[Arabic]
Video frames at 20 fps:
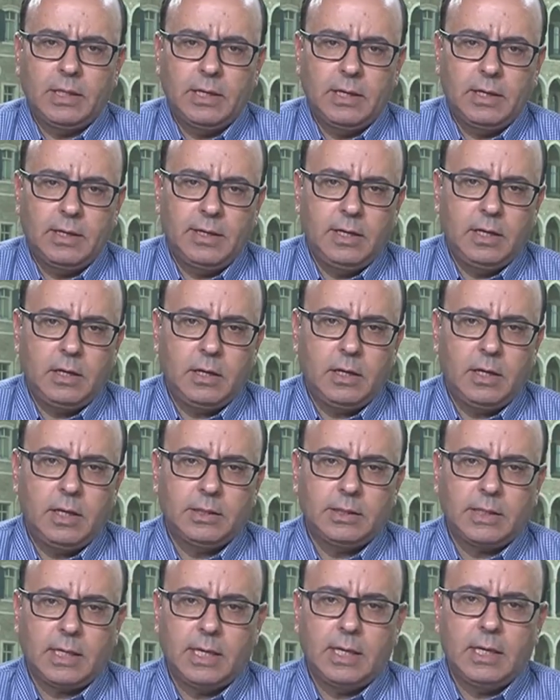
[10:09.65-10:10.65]

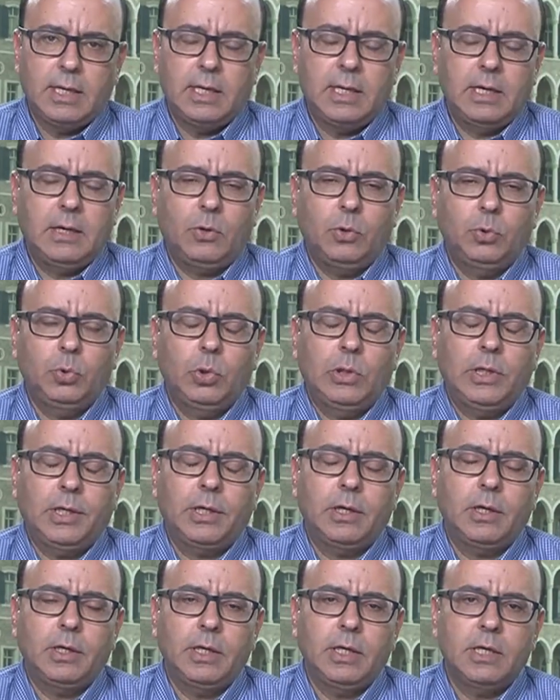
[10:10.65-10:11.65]
النقاط على الحدود
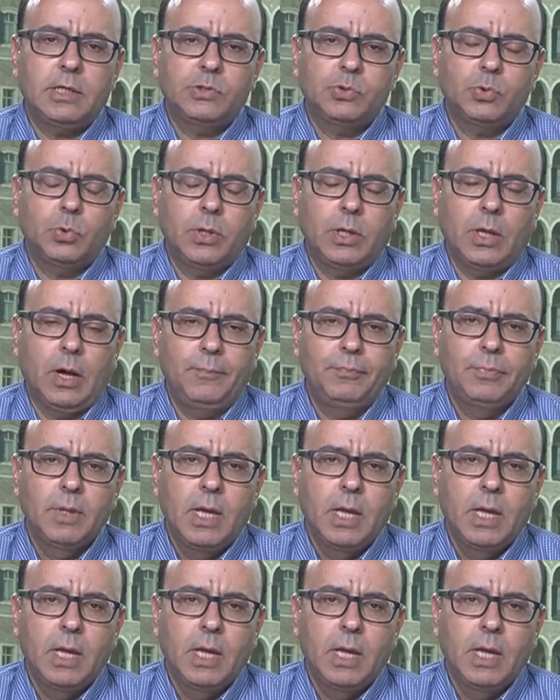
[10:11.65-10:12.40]
العراقيه السوريه.